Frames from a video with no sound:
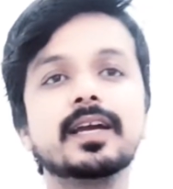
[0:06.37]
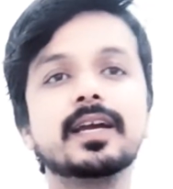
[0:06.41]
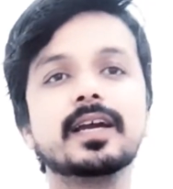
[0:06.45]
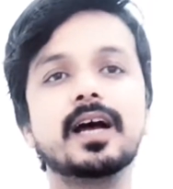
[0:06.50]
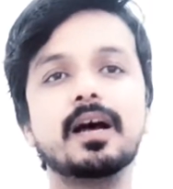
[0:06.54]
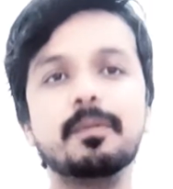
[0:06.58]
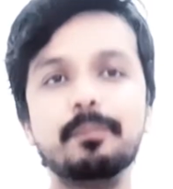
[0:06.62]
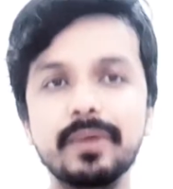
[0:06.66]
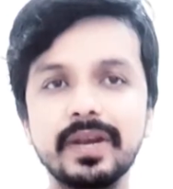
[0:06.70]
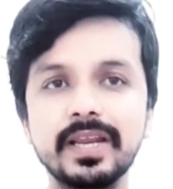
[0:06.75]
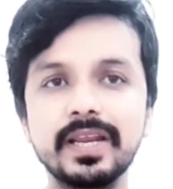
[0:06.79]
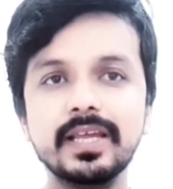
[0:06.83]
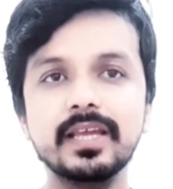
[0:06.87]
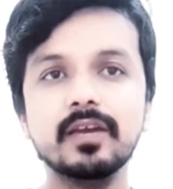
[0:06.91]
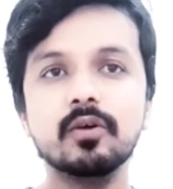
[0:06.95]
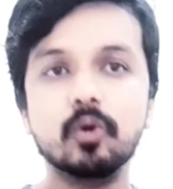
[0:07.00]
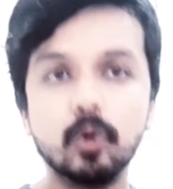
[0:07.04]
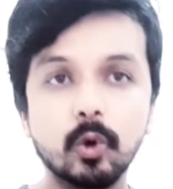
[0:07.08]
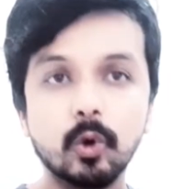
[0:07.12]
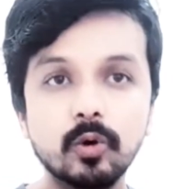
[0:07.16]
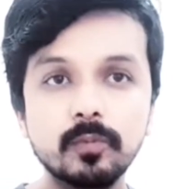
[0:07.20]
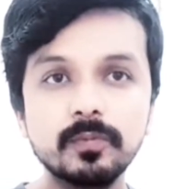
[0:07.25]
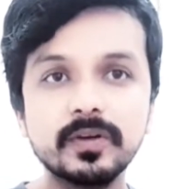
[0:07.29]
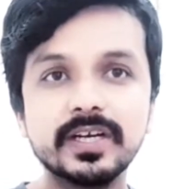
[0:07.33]
अपनी
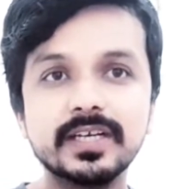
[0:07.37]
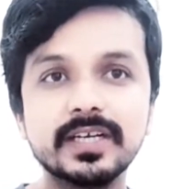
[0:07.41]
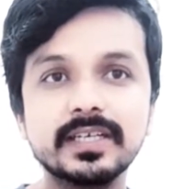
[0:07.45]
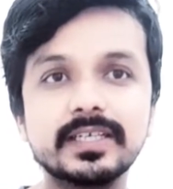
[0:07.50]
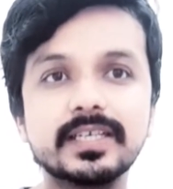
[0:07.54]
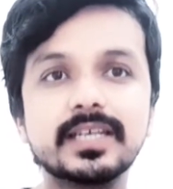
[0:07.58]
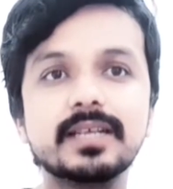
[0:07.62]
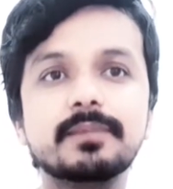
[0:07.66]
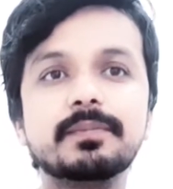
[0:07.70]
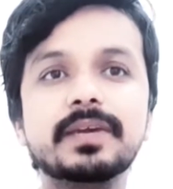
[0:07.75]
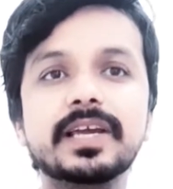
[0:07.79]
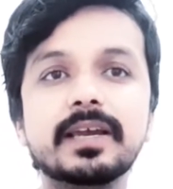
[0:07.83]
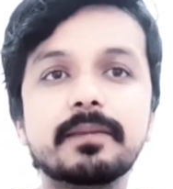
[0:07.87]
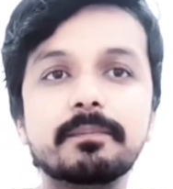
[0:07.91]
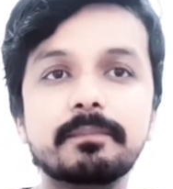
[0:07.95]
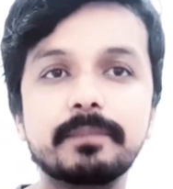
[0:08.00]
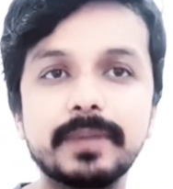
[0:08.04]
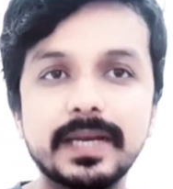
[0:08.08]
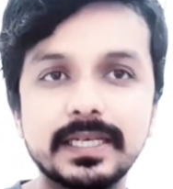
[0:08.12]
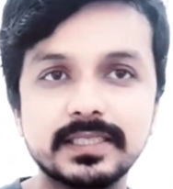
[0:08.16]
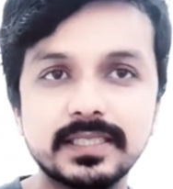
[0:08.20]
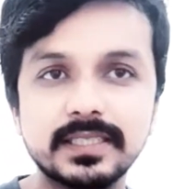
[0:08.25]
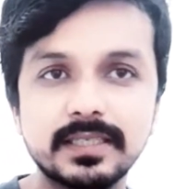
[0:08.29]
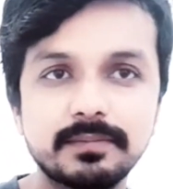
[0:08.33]
होम कंट्री में
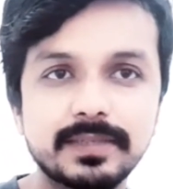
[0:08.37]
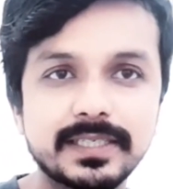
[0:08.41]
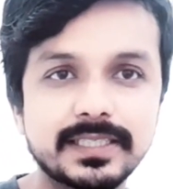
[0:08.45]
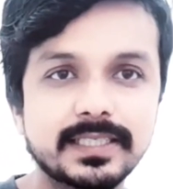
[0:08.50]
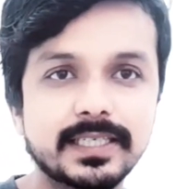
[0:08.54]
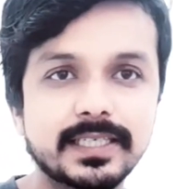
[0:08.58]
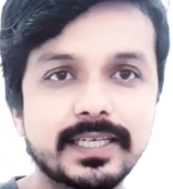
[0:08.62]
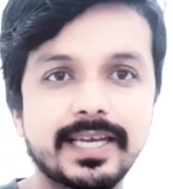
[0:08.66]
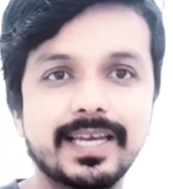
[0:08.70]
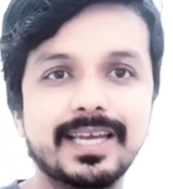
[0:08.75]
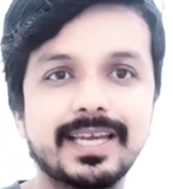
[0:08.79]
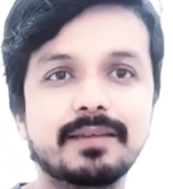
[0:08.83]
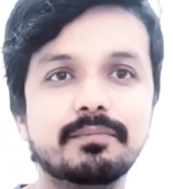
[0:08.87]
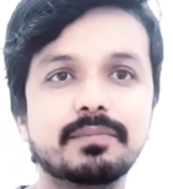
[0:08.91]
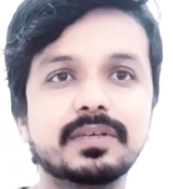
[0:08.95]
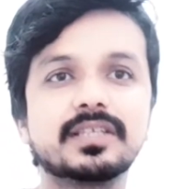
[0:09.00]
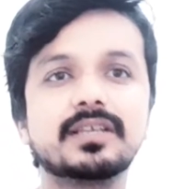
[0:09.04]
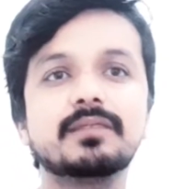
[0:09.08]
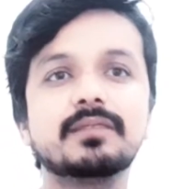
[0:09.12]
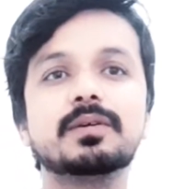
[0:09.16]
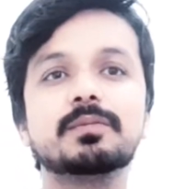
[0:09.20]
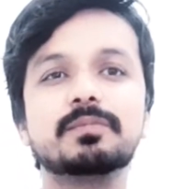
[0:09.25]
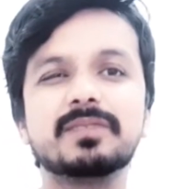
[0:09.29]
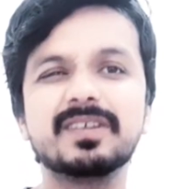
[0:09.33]
पैसे भेजने हैं
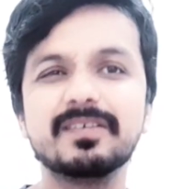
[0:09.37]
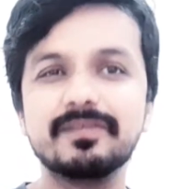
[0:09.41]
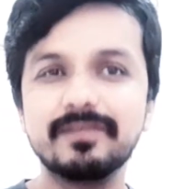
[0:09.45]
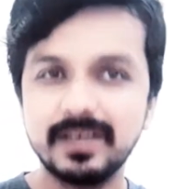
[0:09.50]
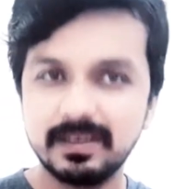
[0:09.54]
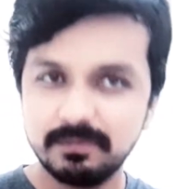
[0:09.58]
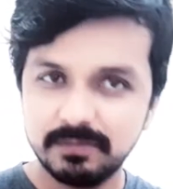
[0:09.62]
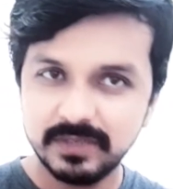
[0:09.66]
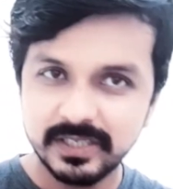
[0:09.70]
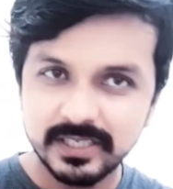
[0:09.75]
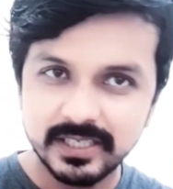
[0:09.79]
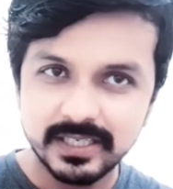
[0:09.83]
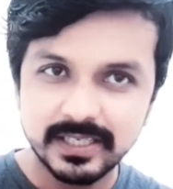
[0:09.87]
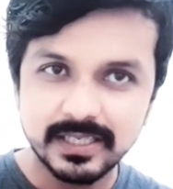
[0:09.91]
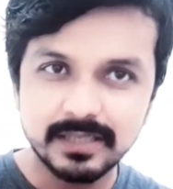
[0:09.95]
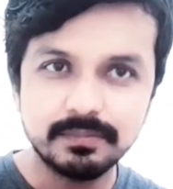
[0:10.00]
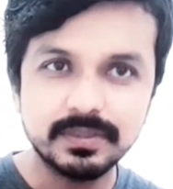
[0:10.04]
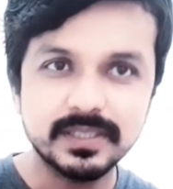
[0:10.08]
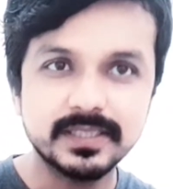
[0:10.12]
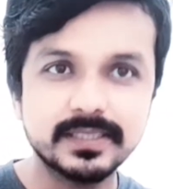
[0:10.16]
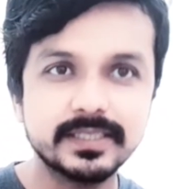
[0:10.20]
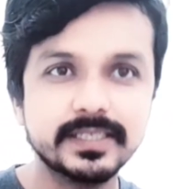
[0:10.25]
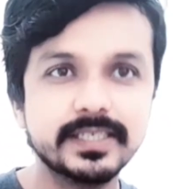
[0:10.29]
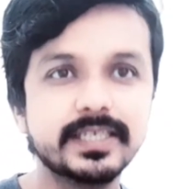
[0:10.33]
मतलब अपनी फैमिली के लिए
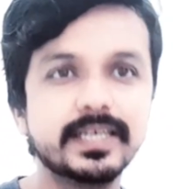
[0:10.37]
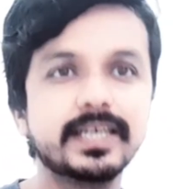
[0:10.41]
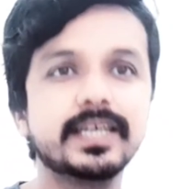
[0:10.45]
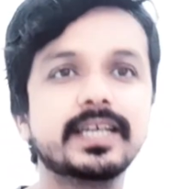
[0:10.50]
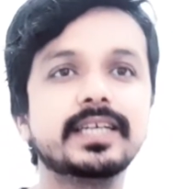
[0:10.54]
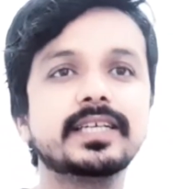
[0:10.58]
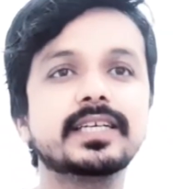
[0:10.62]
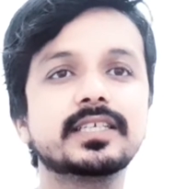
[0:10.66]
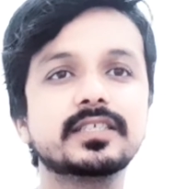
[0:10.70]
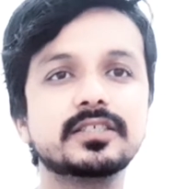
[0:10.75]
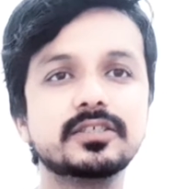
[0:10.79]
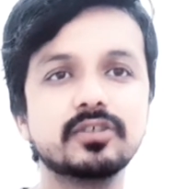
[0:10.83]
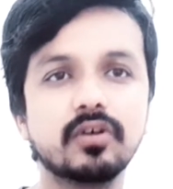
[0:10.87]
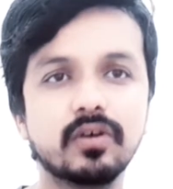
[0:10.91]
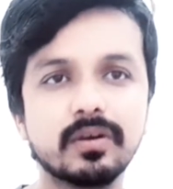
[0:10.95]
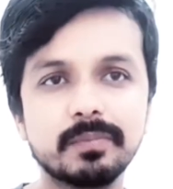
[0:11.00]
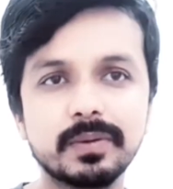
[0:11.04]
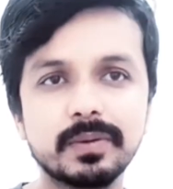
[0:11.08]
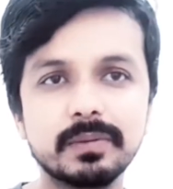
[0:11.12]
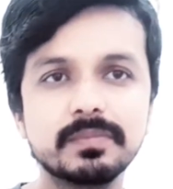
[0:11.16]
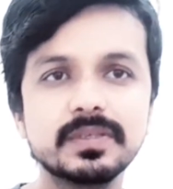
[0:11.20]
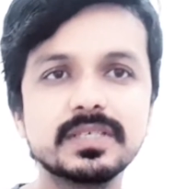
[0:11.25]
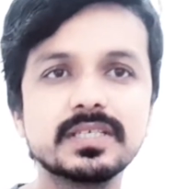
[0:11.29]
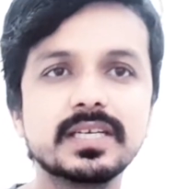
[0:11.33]
भेजने हैं या किसी और
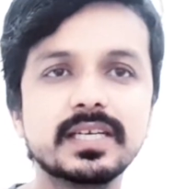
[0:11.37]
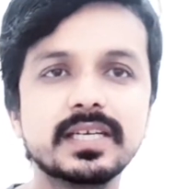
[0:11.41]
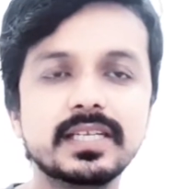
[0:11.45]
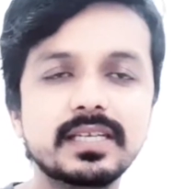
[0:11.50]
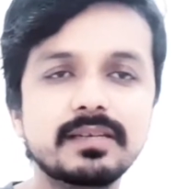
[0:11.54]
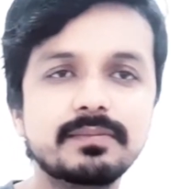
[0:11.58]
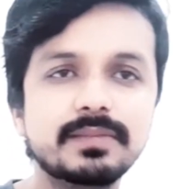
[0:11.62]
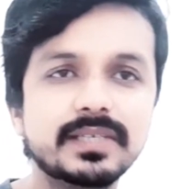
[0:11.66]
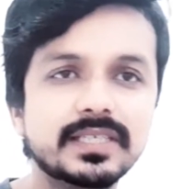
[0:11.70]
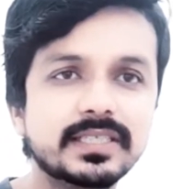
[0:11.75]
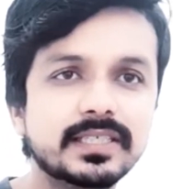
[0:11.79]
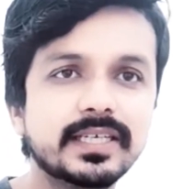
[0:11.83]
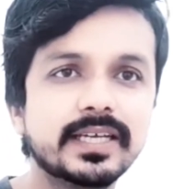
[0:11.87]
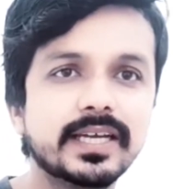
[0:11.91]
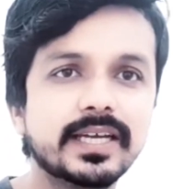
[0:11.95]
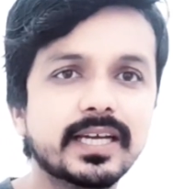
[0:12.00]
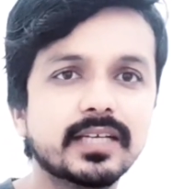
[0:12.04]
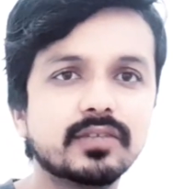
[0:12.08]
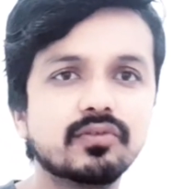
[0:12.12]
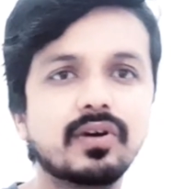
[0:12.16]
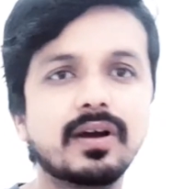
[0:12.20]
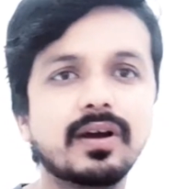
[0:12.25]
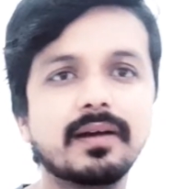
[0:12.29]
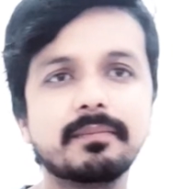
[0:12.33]
पर्पज़ के लिए भेजने हैं
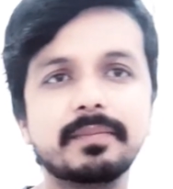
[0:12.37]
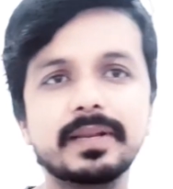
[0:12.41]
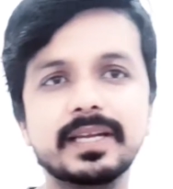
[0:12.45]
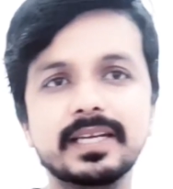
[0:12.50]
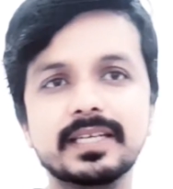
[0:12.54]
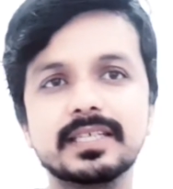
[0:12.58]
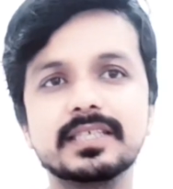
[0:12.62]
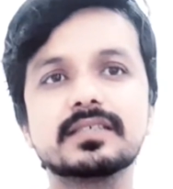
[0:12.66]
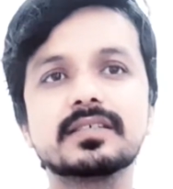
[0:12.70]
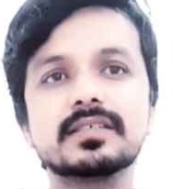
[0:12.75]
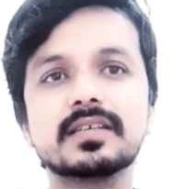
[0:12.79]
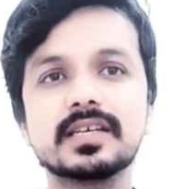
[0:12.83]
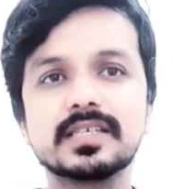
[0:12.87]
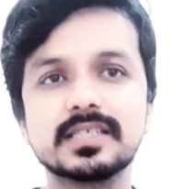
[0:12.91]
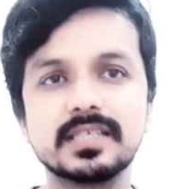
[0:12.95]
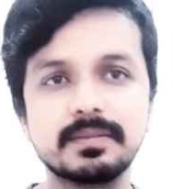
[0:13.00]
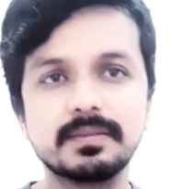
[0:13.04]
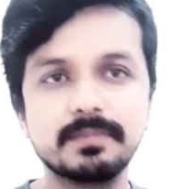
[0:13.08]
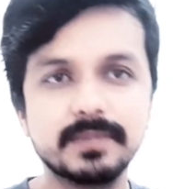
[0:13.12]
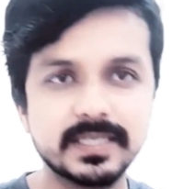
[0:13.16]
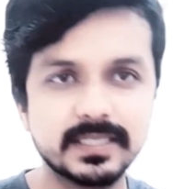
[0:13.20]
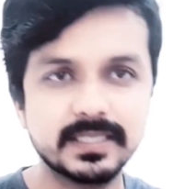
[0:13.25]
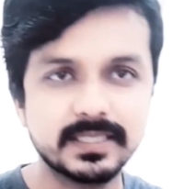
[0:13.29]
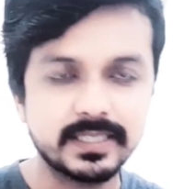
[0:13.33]
तो आपने किस तरह से
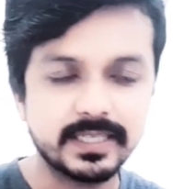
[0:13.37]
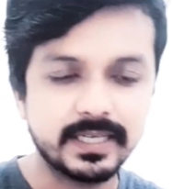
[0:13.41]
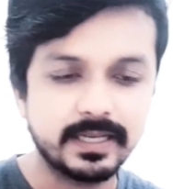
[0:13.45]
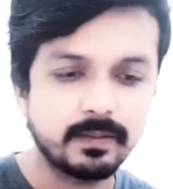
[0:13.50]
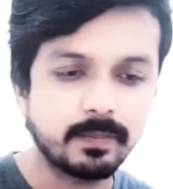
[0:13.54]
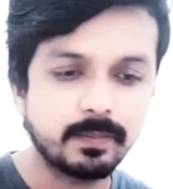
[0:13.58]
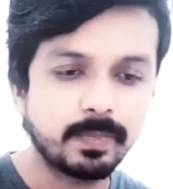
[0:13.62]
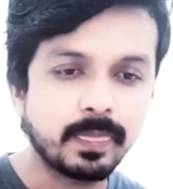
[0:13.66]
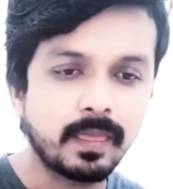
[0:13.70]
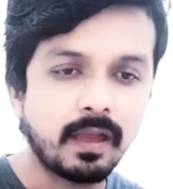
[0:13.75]
भेजने हैं